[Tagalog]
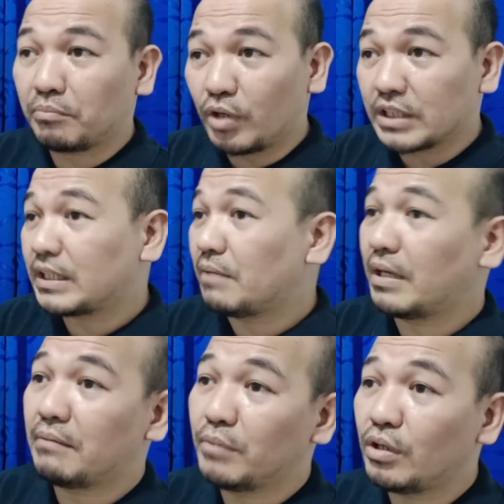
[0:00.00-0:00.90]
bukas na ang
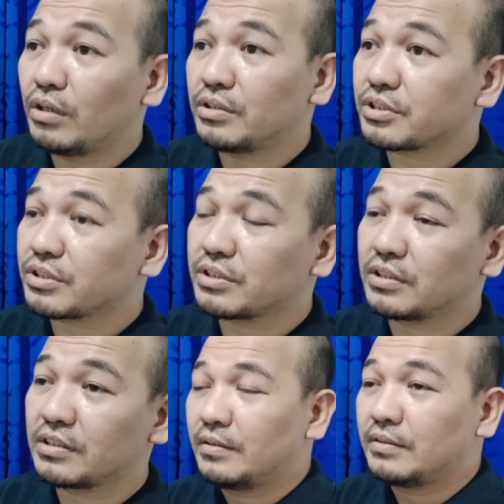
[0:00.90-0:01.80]
mga malls,
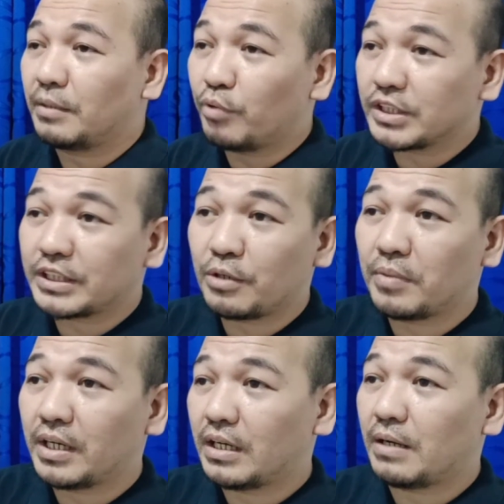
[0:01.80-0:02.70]
nagbukas na
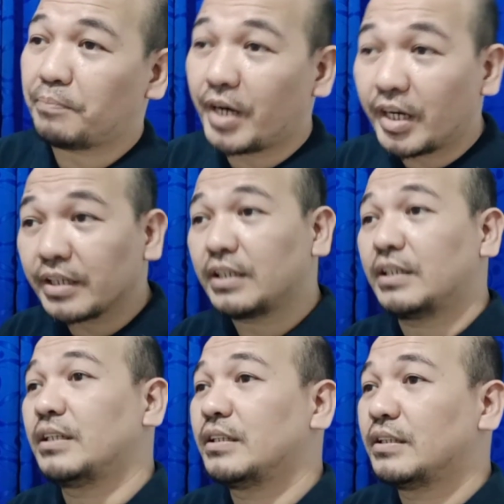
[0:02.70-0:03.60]
yung mga park,
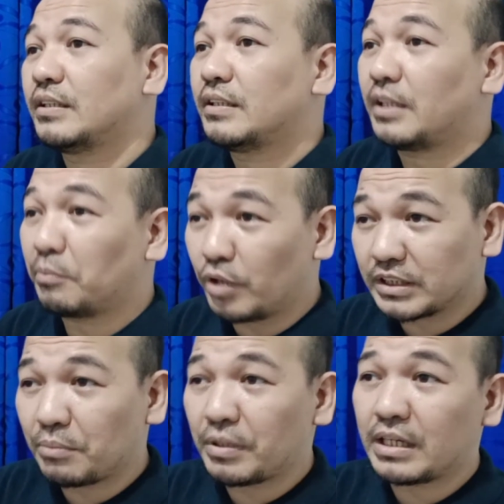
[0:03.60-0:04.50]
nagbukas
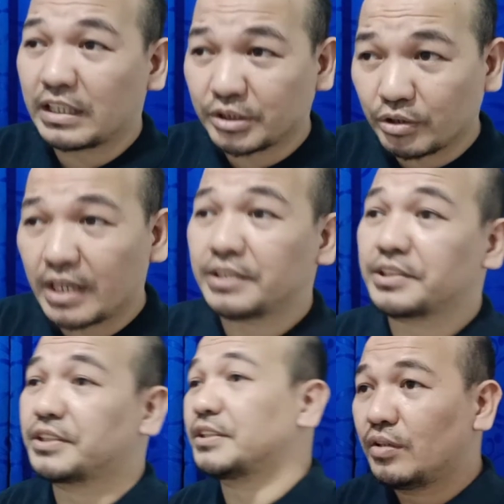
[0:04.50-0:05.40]
na yung mga
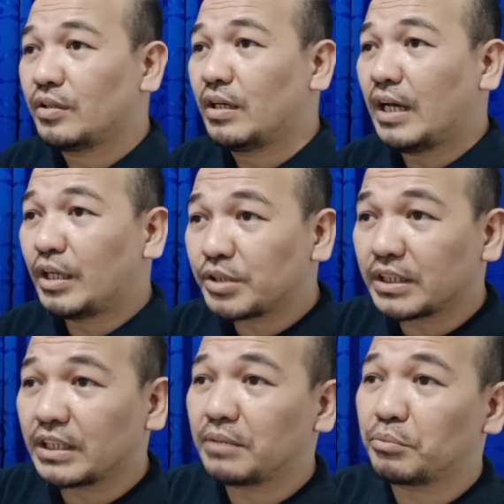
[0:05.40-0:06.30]
restaurants. Ano sa
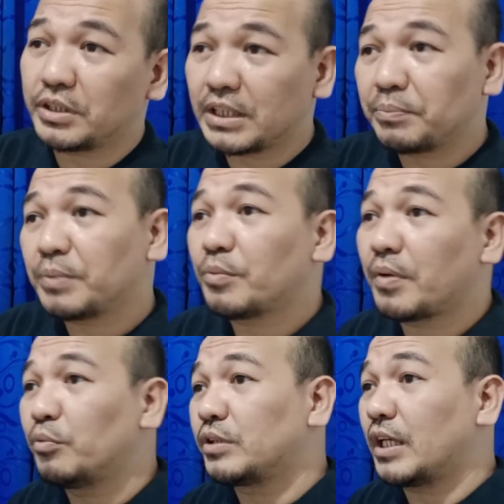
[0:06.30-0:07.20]
tingin mo, isipin mo
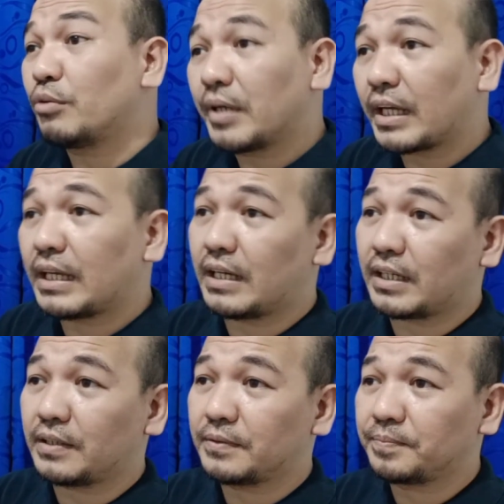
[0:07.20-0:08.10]
mabuti, anong mangyayari?